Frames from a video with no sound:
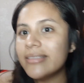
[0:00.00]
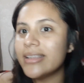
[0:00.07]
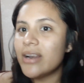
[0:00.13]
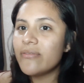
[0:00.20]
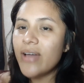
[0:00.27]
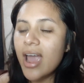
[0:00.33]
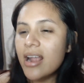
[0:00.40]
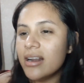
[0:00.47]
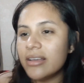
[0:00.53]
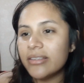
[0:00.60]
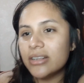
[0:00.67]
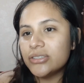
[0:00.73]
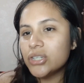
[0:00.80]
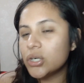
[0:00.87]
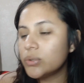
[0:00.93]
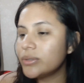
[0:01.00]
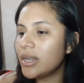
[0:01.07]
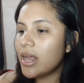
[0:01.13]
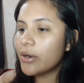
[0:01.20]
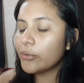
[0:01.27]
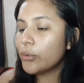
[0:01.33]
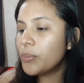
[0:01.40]
del baile, del show, de
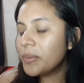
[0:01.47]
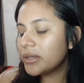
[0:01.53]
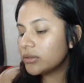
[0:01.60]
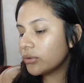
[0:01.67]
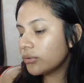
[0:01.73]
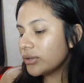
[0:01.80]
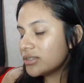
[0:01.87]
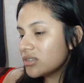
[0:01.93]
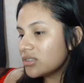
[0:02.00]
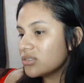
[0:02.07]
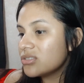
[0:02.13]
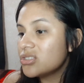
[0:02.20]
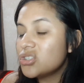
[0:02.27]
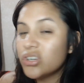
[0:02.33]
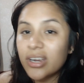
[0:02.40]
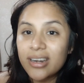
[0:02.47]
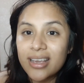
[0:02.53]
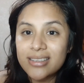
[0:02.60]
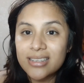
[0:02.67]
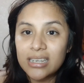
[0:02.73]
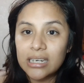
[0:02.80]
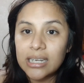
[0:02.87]
la rumba y todo eso, entonces yo quería
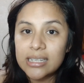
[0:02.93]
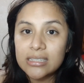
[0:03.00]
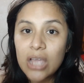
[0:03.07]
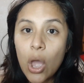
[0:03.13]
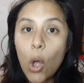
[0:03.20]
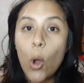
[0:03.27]
hacerles